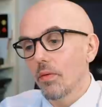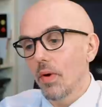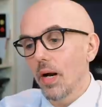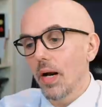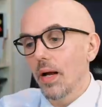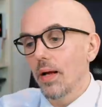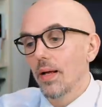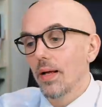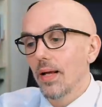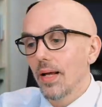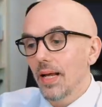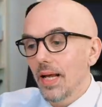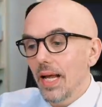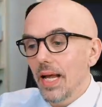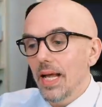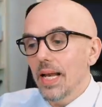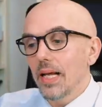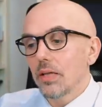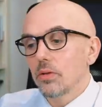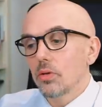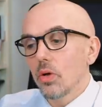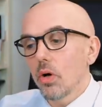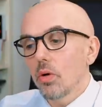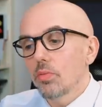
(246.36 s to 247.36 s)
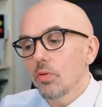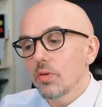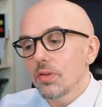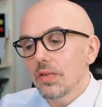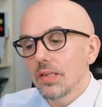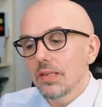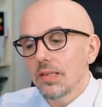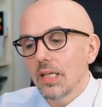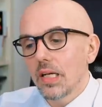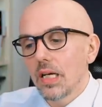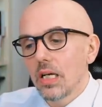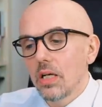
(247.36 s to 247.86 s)
Voilà. Et elle a dû
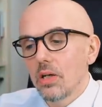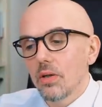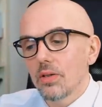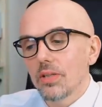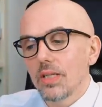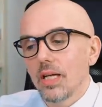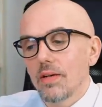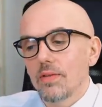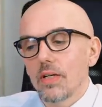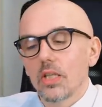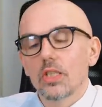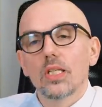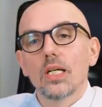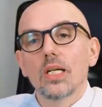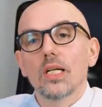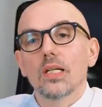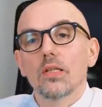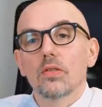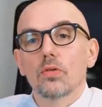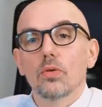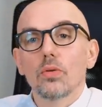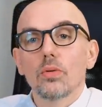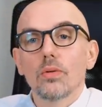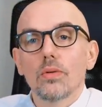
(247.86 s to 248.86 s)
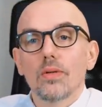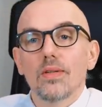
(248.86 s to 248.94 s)
rembourser ses clientes qui avaient acheté les œufs